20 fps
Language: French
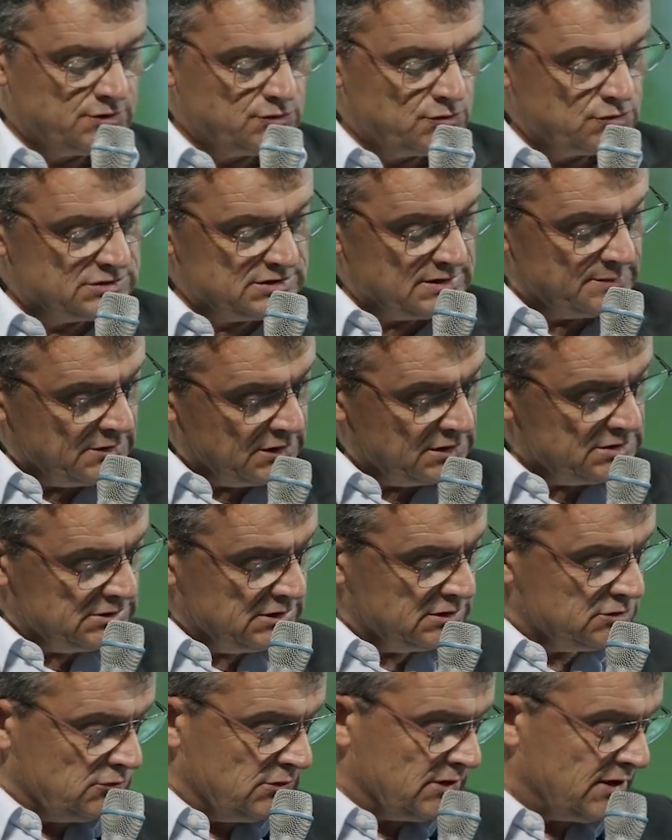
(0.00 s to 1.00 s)
Donc ça mérite
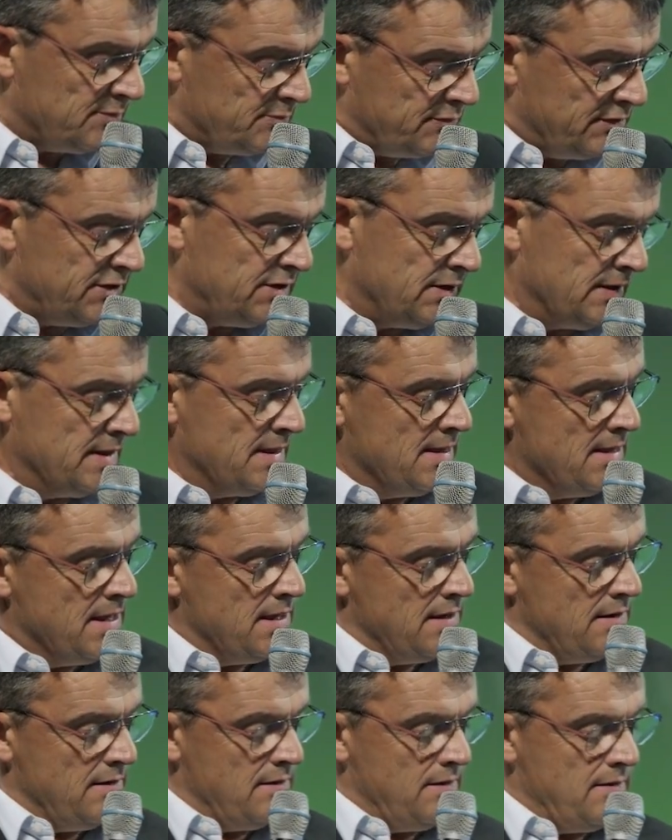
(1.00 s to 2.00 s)
d'être rappelé.
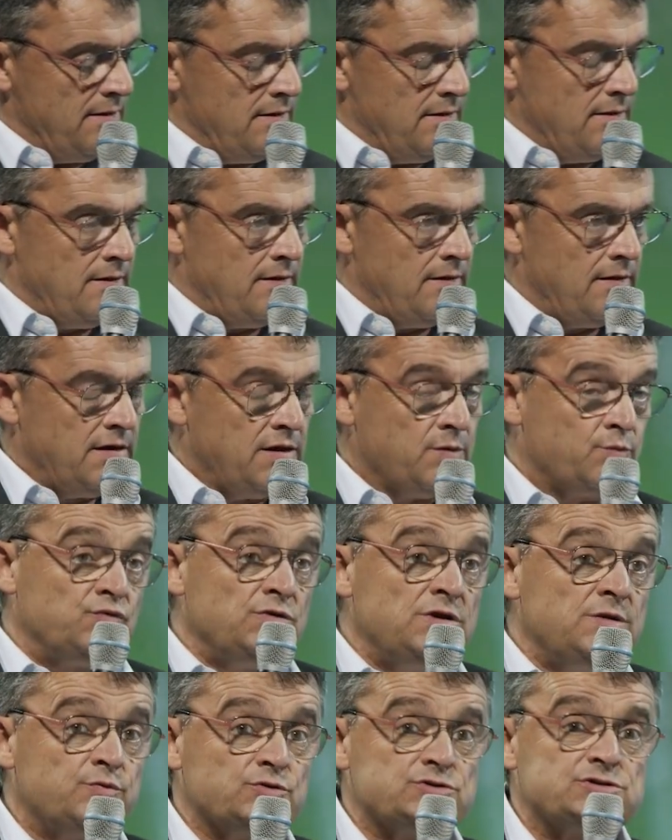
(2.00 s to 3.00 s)
Euh, et
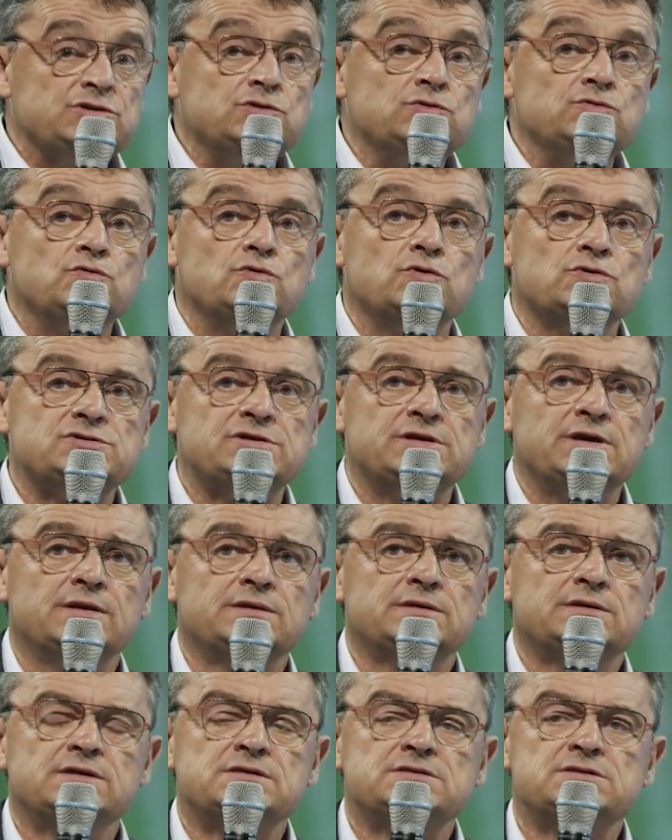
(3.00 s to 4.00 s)
puis, pour ce qui nous
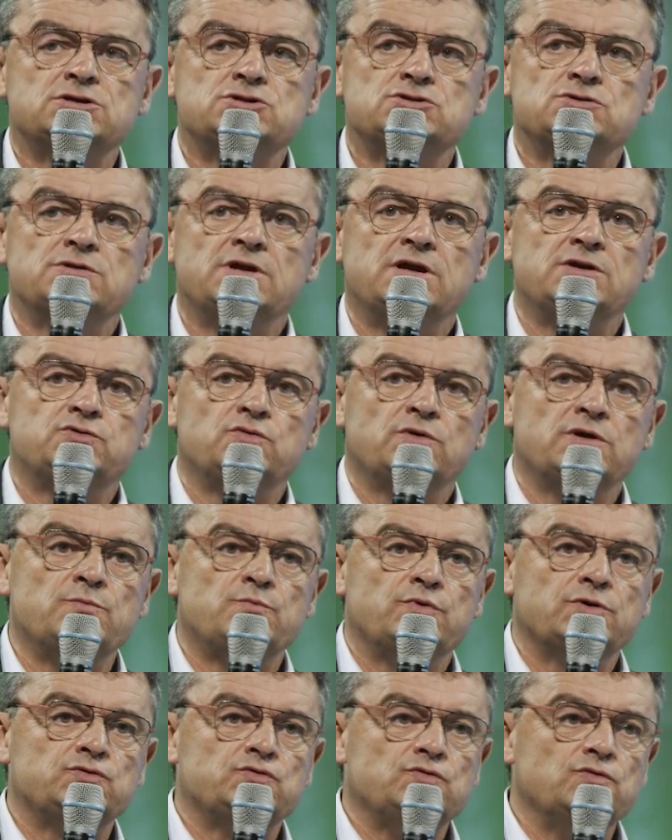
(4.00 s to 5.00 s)
concerne, Caisse régionale
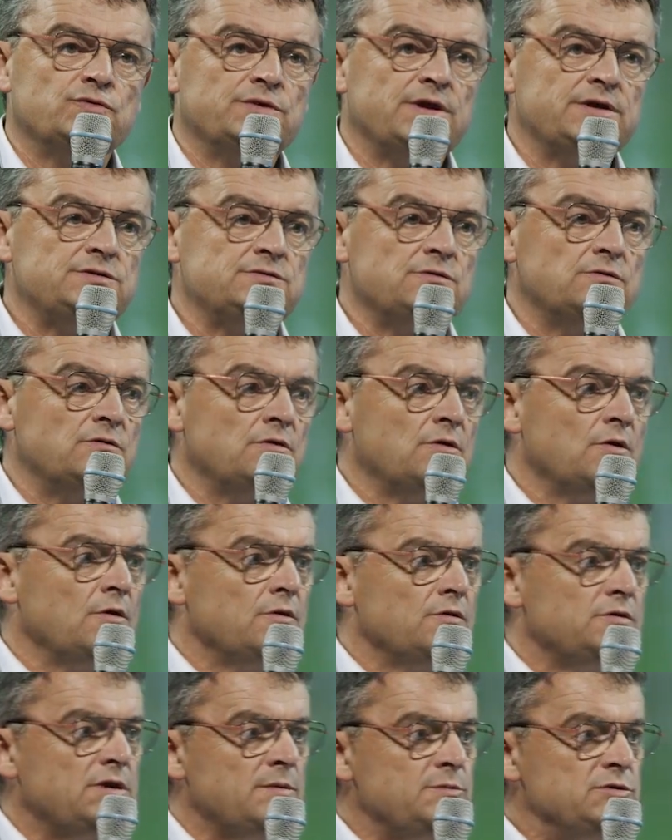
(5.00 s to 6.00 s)
Touraine-Poitou, on a une,
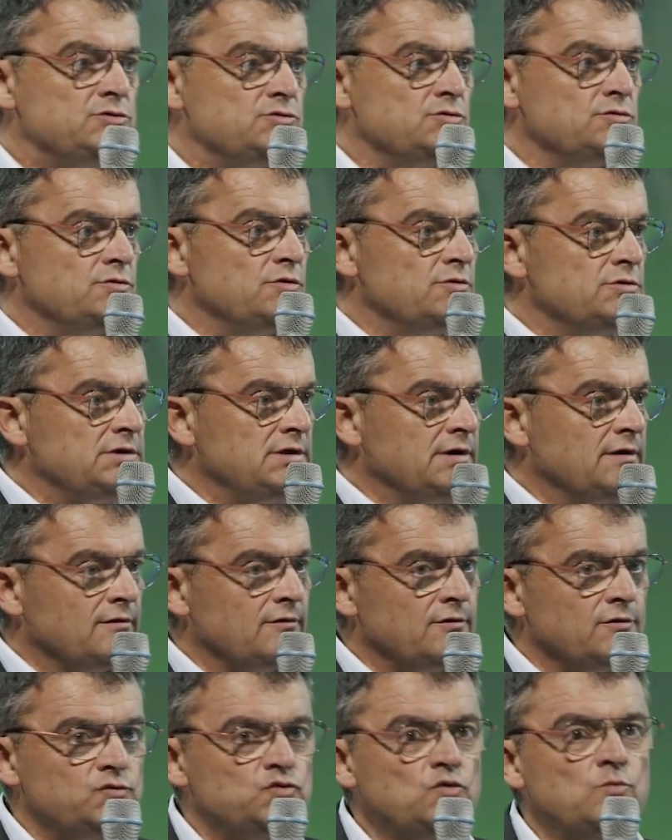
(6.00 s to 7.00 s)
une, habitude de dire
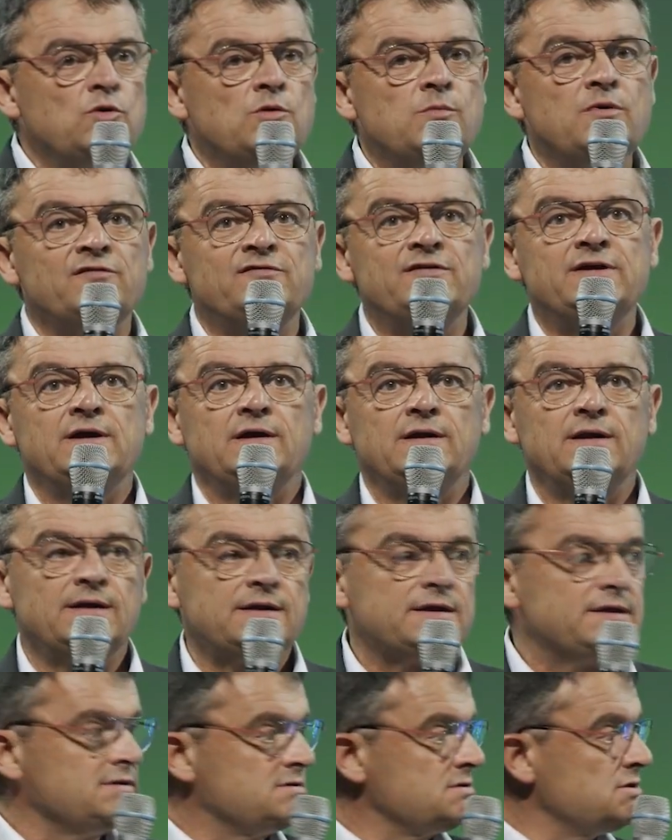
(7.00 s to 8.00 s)
euh, doublement vert, la
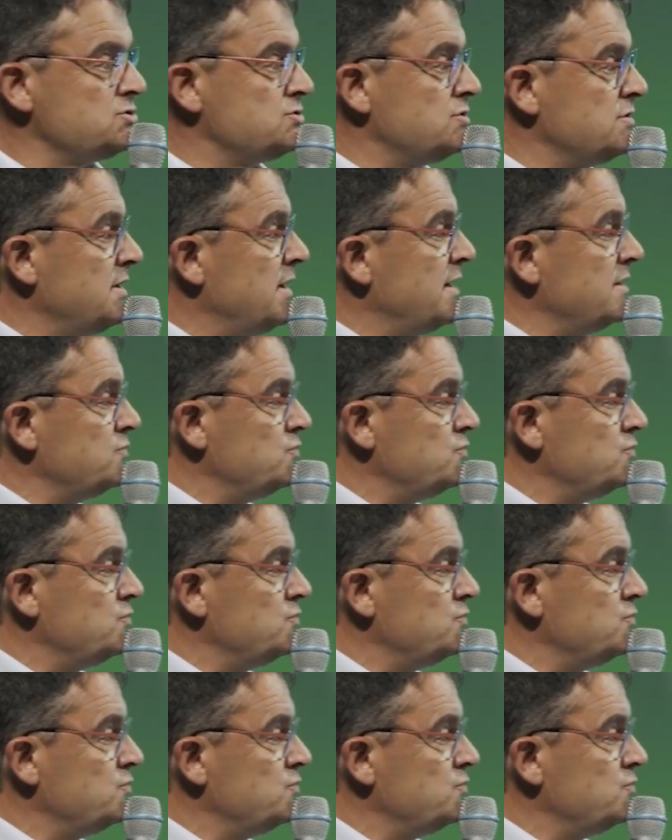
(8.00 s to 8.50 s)
Caisse régionale